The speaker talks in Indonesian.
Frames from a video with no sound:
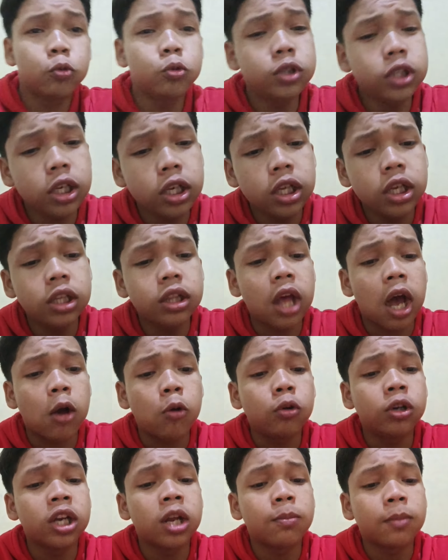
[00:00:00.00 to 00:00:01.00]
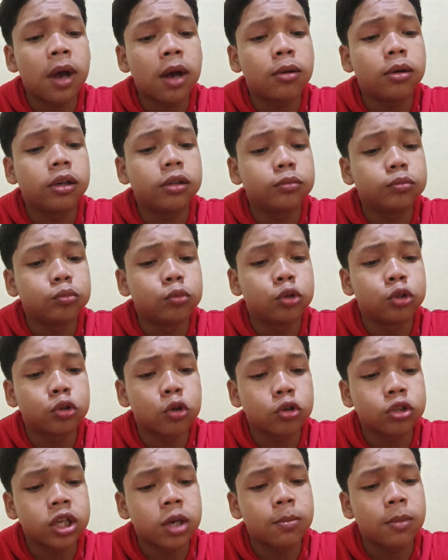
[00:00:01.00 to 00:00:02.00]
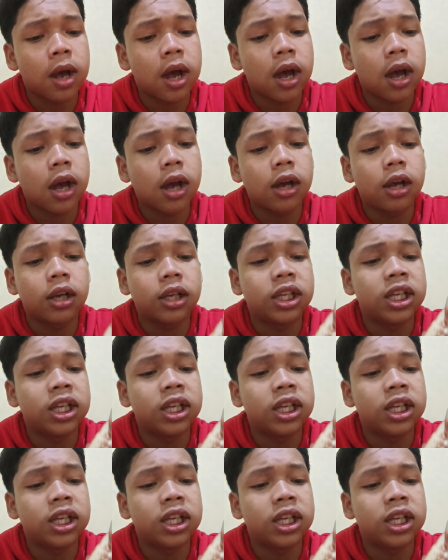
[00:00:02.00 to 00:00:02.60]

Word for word: gue jadi tahu kenapa Bruce sama